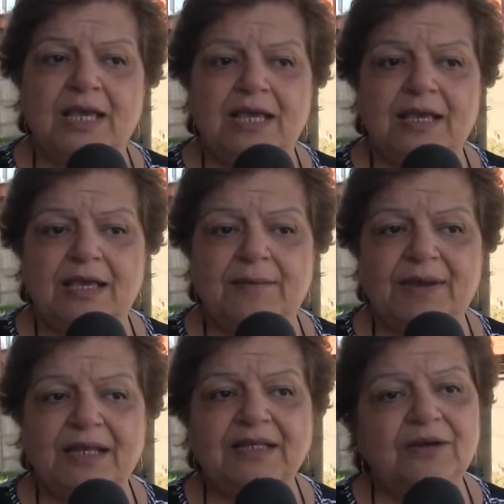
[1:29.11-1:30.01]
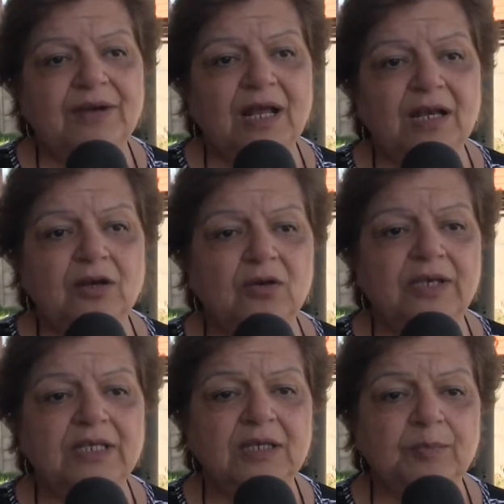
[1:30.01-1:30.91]
eh, van a trabajar los
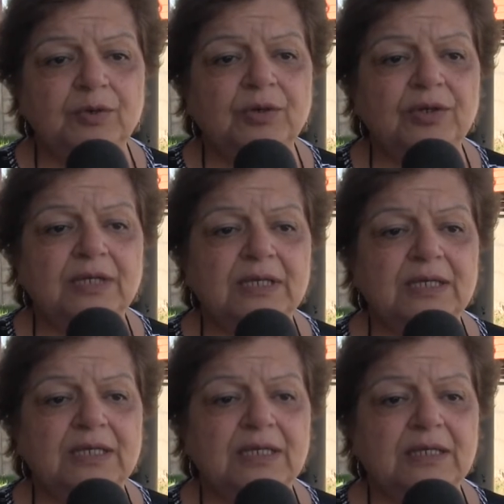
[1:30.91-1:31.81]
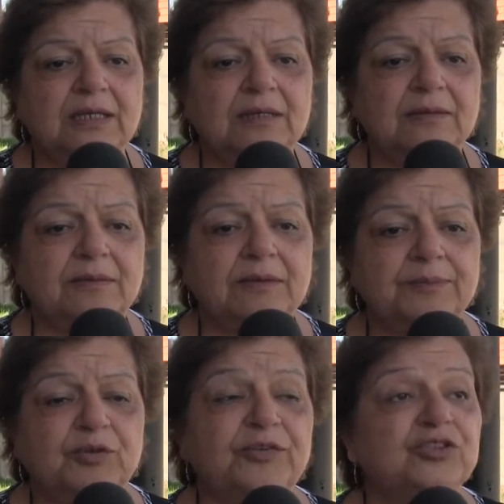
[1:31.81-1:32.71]
equipos eh,
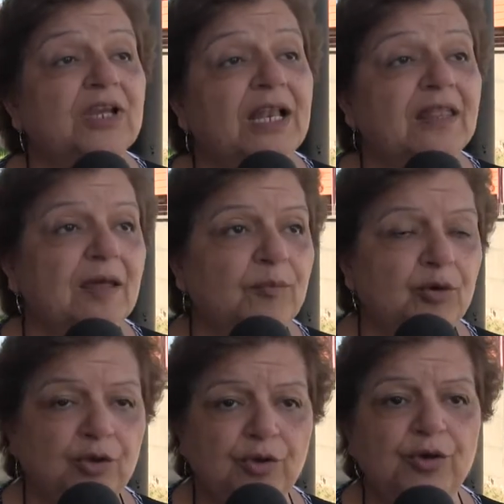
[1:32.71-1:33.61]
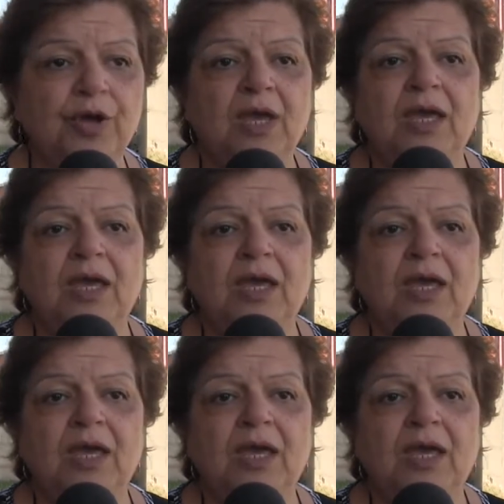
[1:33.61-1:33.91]
profesionales de apoyo,